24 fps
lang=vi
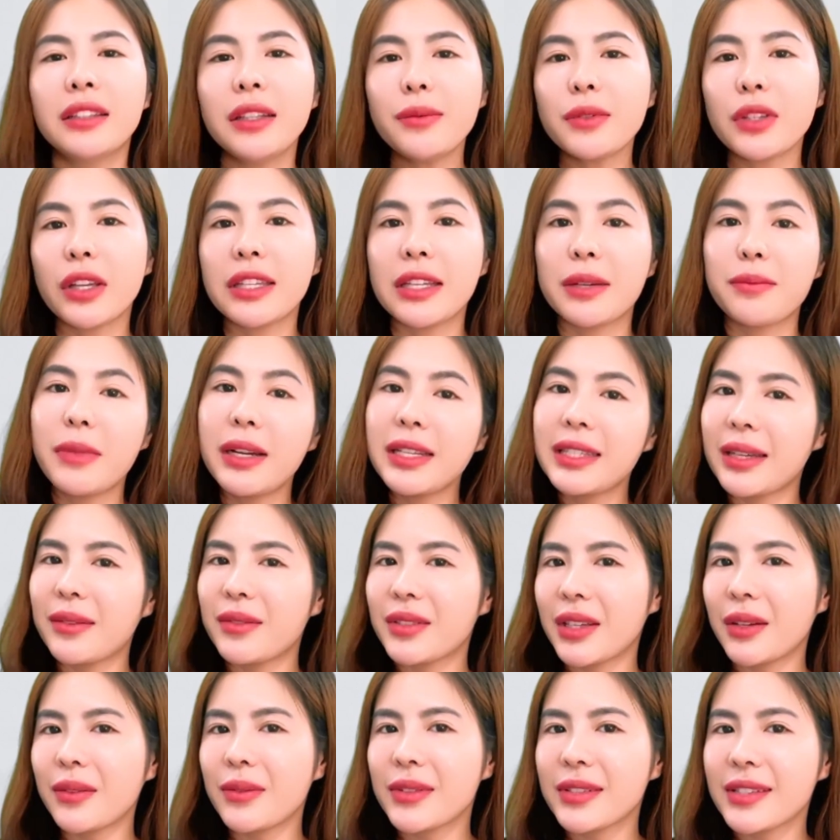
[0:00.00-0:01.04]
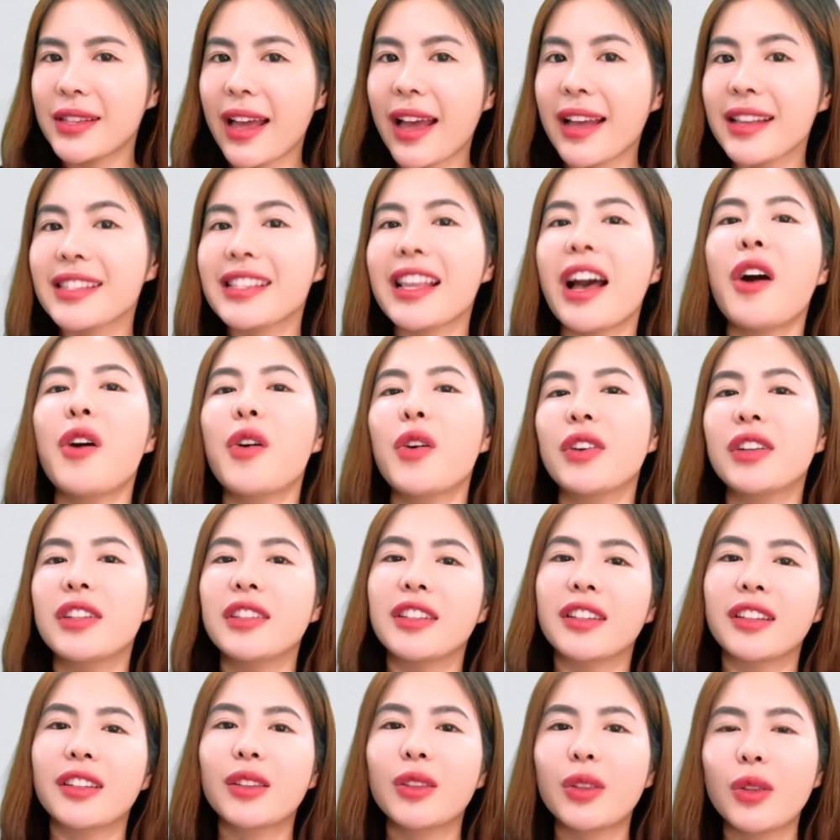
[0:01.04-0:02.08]
giúp cho những bước chăm sóc da sau
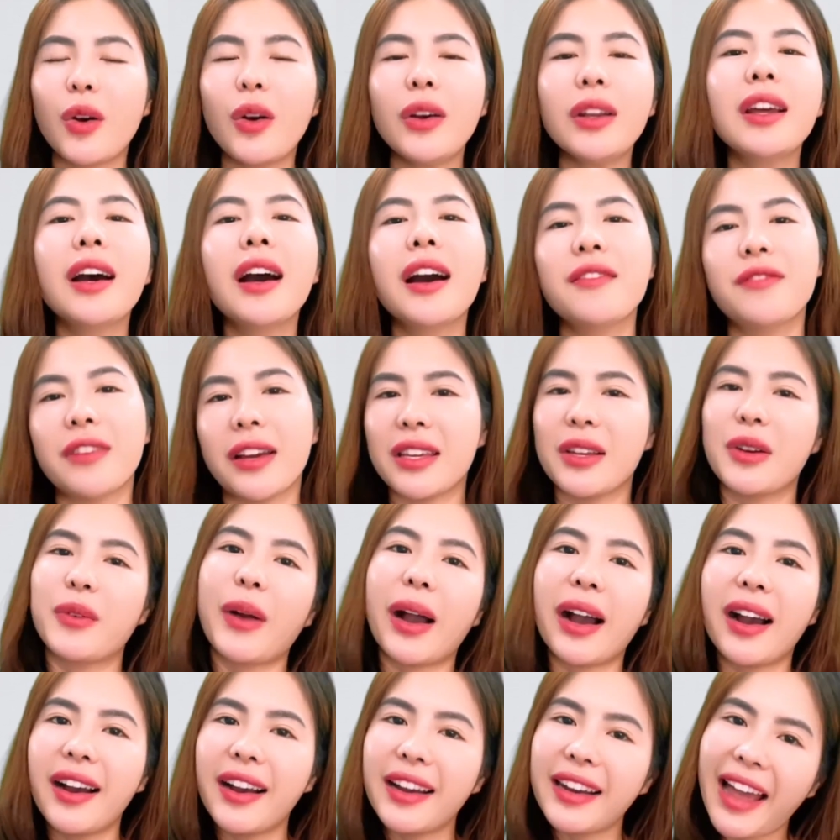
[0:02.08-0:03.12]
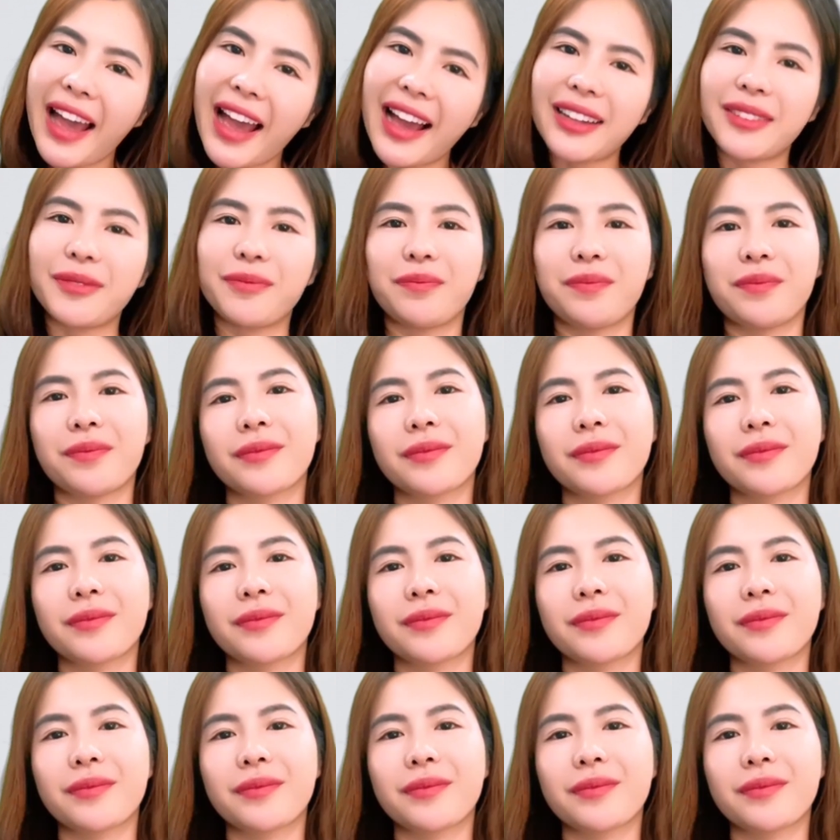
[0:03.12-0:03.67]
được tốt hơn và hiệu quả hơn ha